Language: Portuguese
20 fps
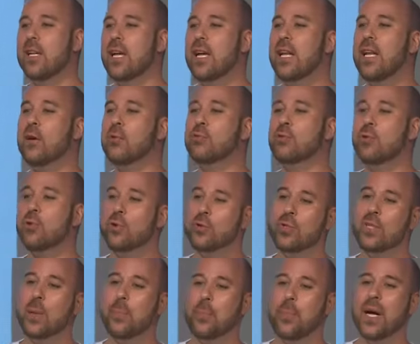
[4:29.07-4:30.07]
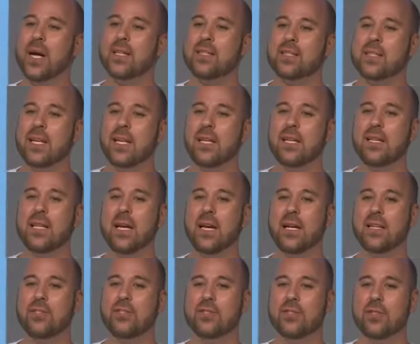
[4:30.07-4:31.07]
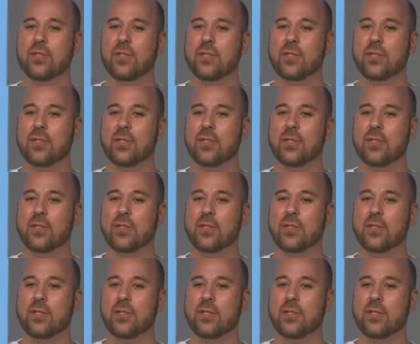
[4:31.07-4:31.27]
ele é o todo da parcialidade,